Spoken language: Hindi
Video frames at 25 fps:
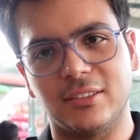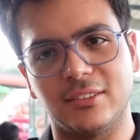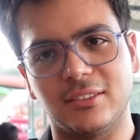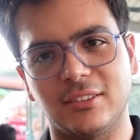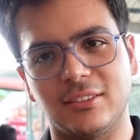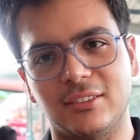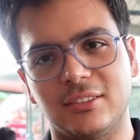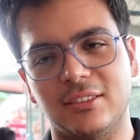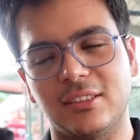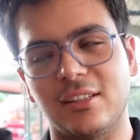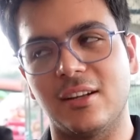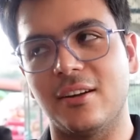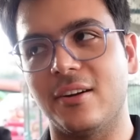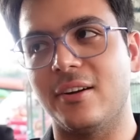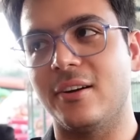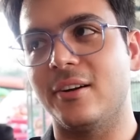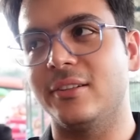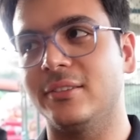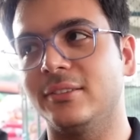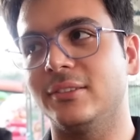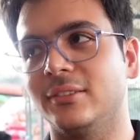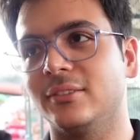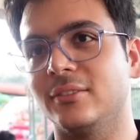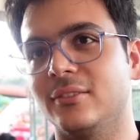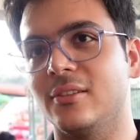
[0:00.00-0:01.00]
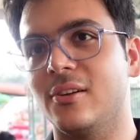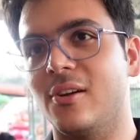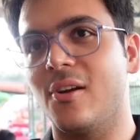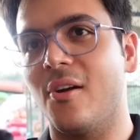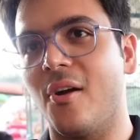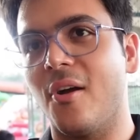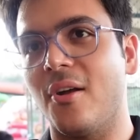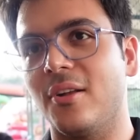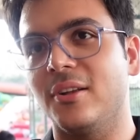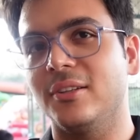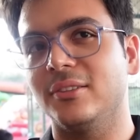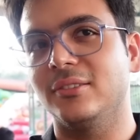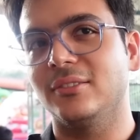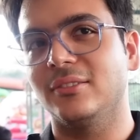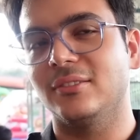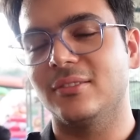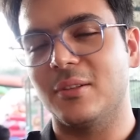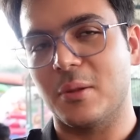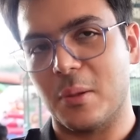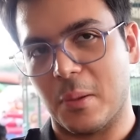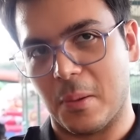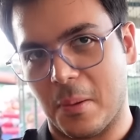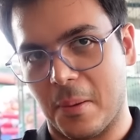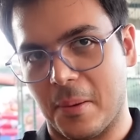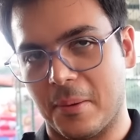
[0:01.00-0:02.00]
बर्थडे पैम्पर हो रहा है अभी
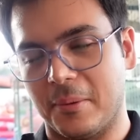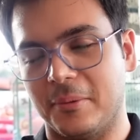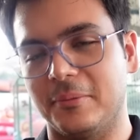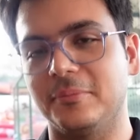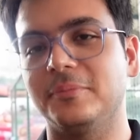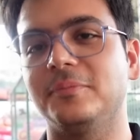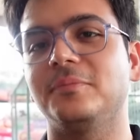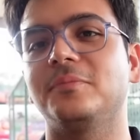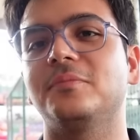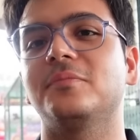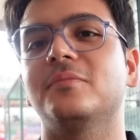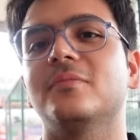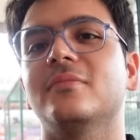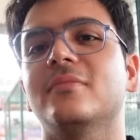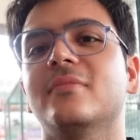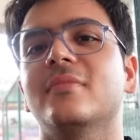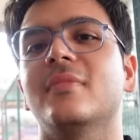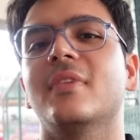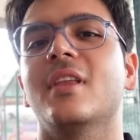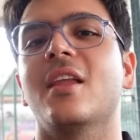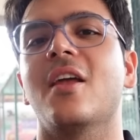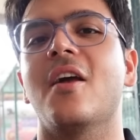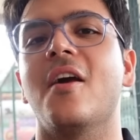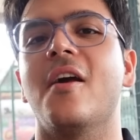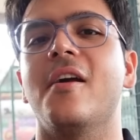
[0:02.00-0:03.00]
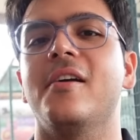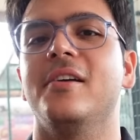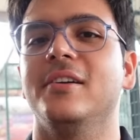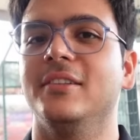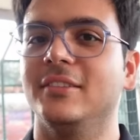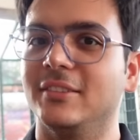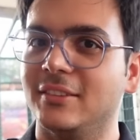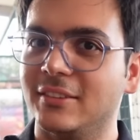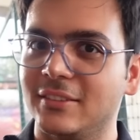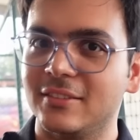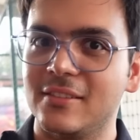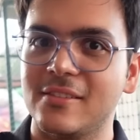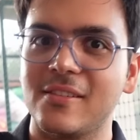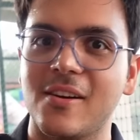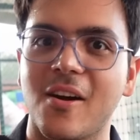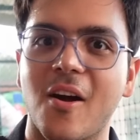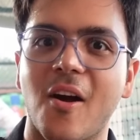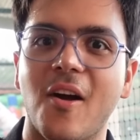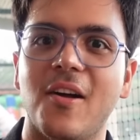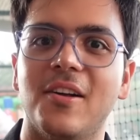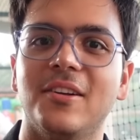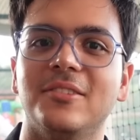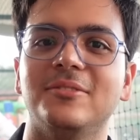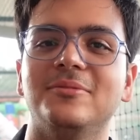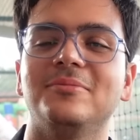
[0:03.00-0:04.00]
प्री बर्थडे सेलिब्रेशन भी हो रही है गिफ्ट अभी
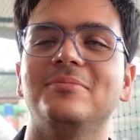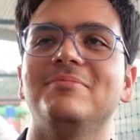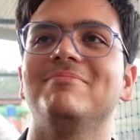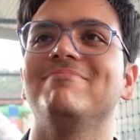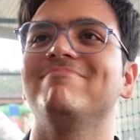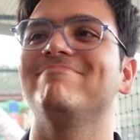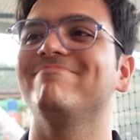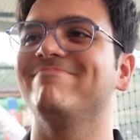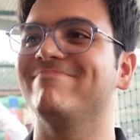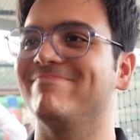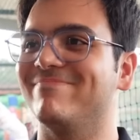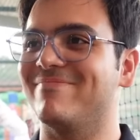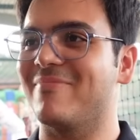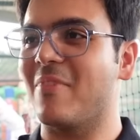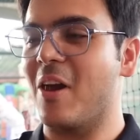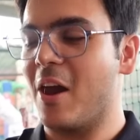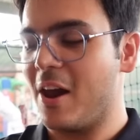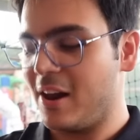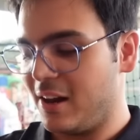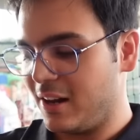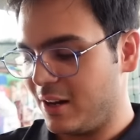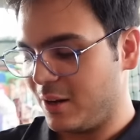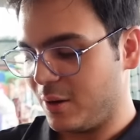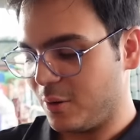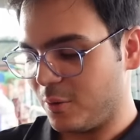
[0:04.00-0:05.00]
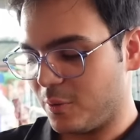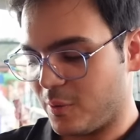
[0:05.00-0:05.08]
बाकी है सो वो भी मिलेंगे